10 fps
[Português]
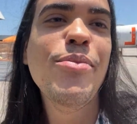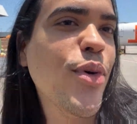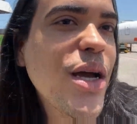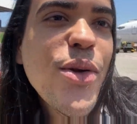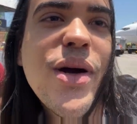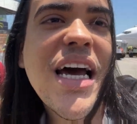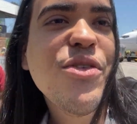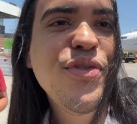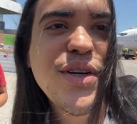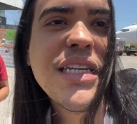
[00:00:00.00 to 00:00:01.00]
Porque eu não quero
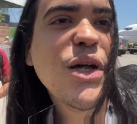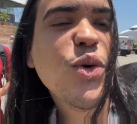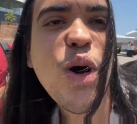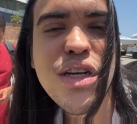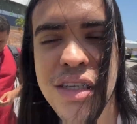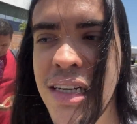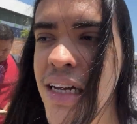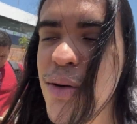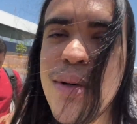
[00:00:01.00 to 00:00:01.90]
frio, não, não gosto não.